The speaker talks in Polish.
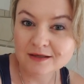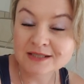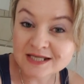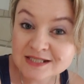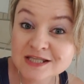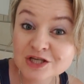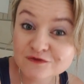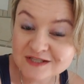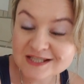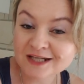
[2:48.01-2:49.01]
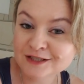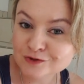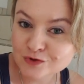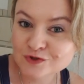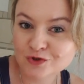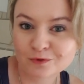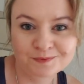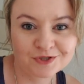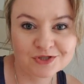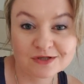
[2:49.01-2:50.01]
jesteś w stanie coś
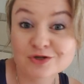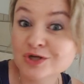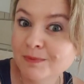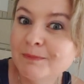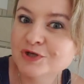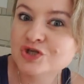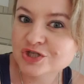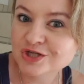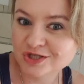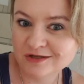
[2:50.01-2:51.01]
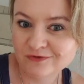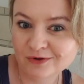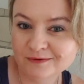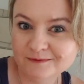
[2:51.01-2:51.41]
zrobić, żeby być szczęśliwą?